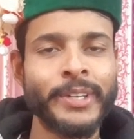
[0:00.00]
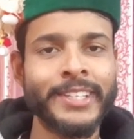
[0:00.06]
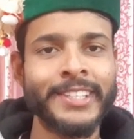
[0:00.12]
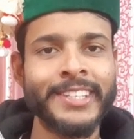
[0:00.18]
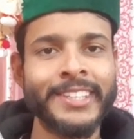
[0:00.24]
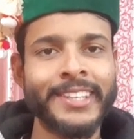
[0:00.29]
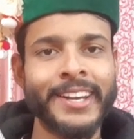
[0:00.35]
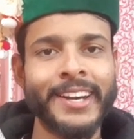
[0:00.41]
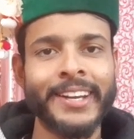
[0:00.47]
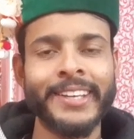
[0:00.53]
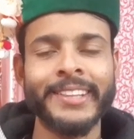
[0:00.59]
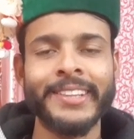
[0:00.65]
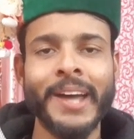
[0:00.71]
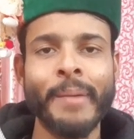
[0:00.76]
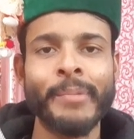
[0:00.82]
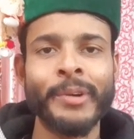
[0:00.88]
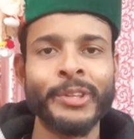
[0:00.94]
इसी तरह की
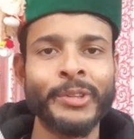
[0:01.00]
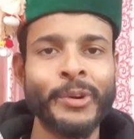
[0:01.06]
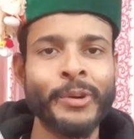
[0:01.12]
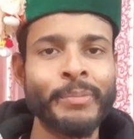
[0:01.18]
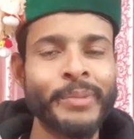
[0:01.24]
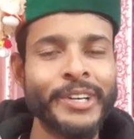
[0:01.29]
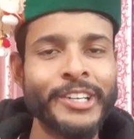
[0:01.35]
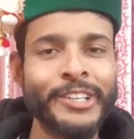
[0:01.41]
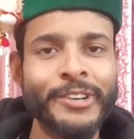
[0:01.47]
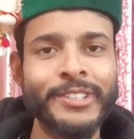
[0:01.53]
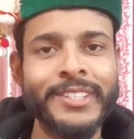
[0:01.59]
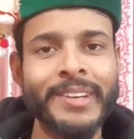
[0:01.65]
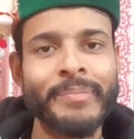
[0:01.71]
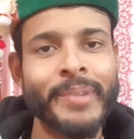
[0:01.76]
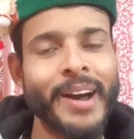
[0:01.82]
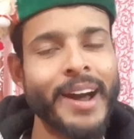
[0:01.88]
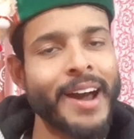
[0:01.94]
ताबड़तोड़ वीडियोज
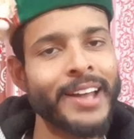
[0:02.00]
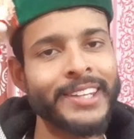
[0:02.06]
अब